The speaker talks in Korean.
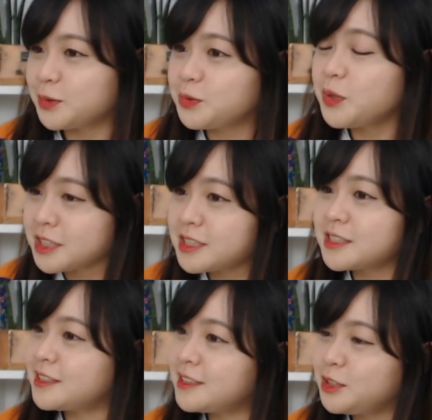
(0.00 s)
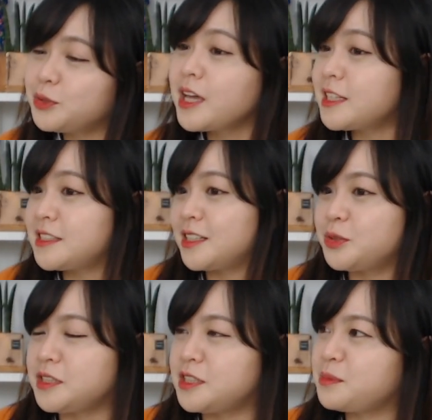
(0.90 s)
꾸어시 유행이 지날
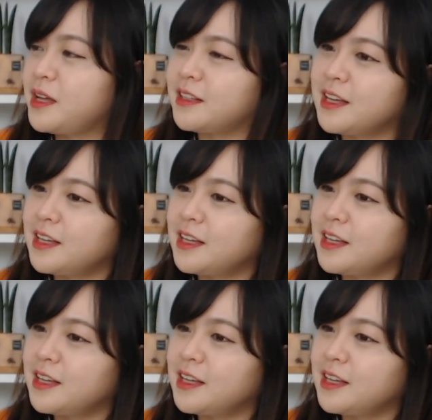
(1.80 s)
수 있지만